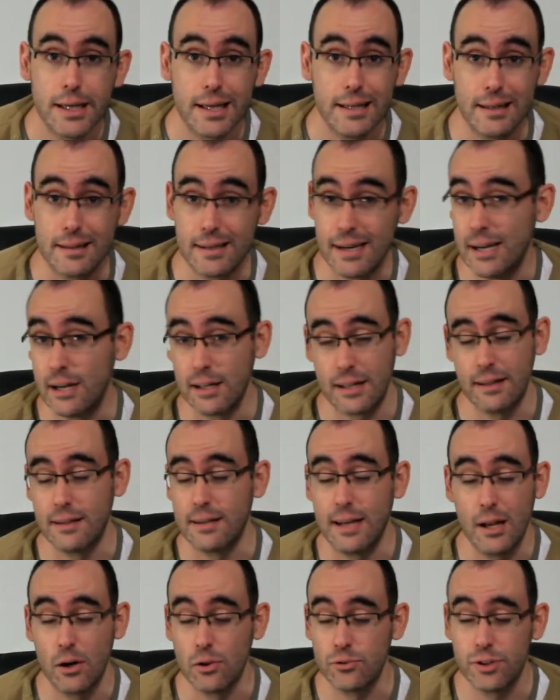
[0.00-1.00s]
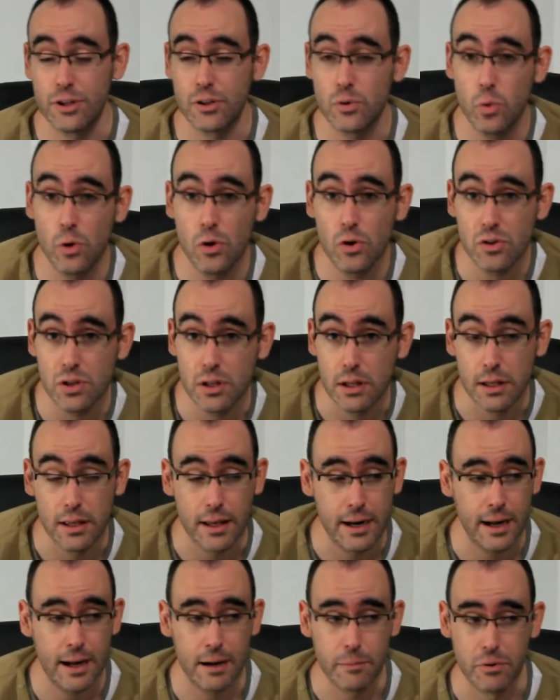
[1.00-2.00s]
que traía los tres juegos y
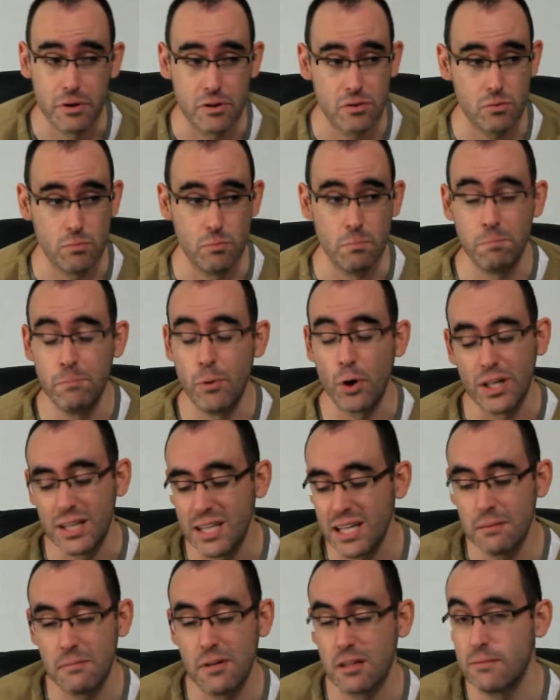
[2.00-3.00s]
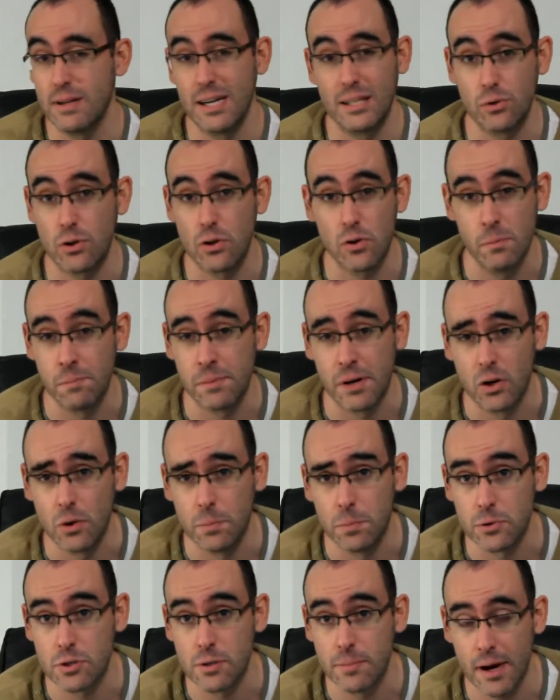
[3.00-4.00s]
era pues un poquitín más barato que comprarlos
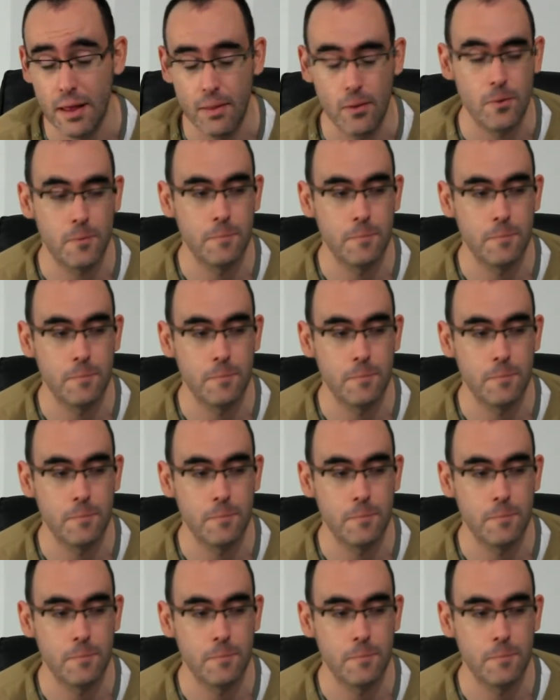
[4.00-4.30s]
por separado.